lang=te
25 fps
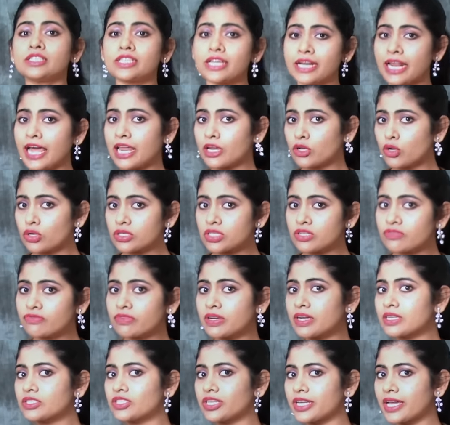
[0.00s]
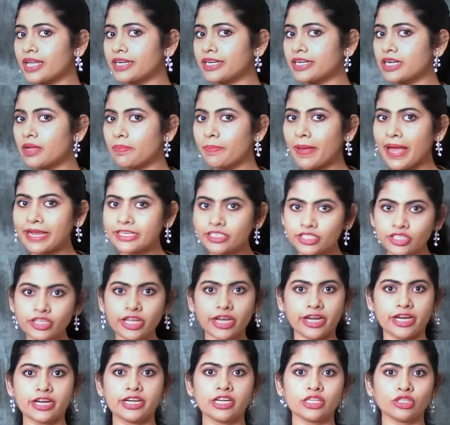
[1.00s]
జనాల కోసం వర్క్ చేయాలన్న
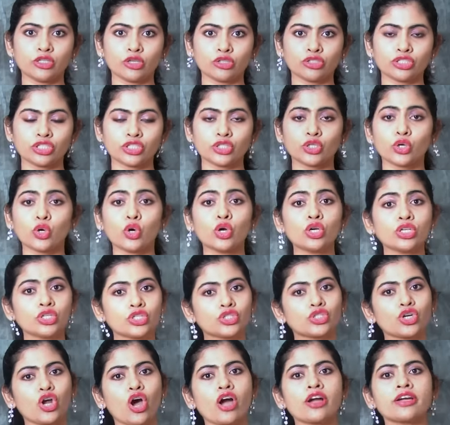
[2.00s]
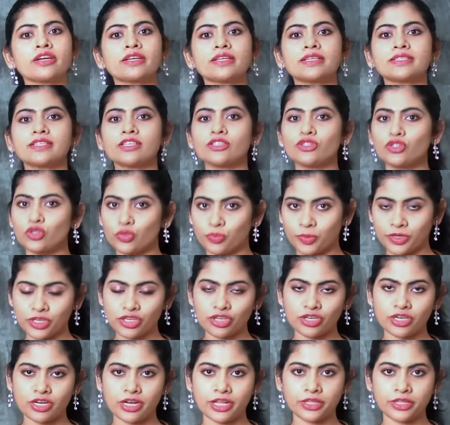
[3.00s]
ప్యాషన్ ఎక్కడి నుంచి వచ్చిందో స్ట్రాంగ్ రీజన్